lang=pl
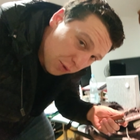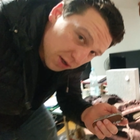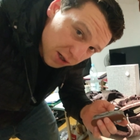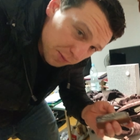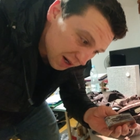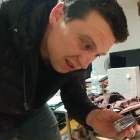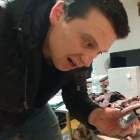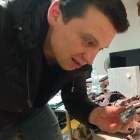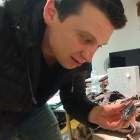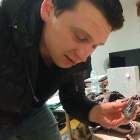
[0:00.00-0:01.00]
mój
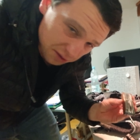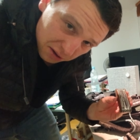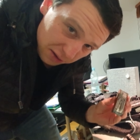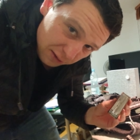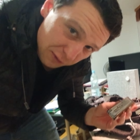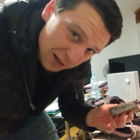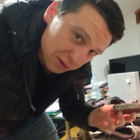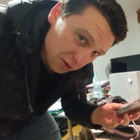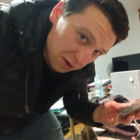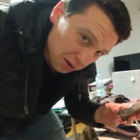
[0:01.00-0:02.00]
nieśmiertelny scyzoryk
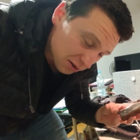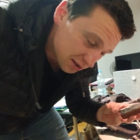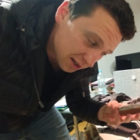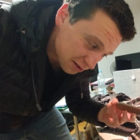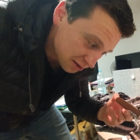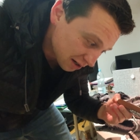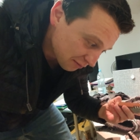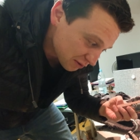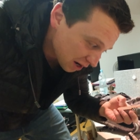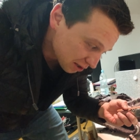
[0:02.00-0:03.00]
Victorinoxa z
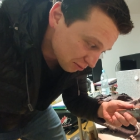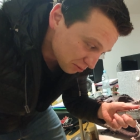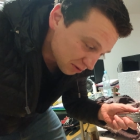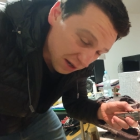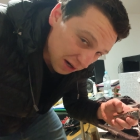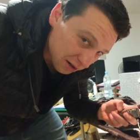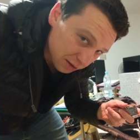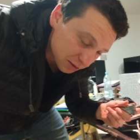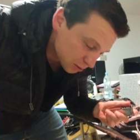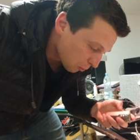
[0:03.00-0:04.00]
drewnianą tutaj
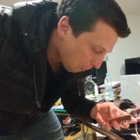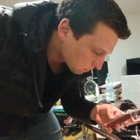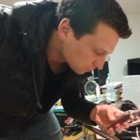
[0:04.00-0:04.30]
rękojeścią.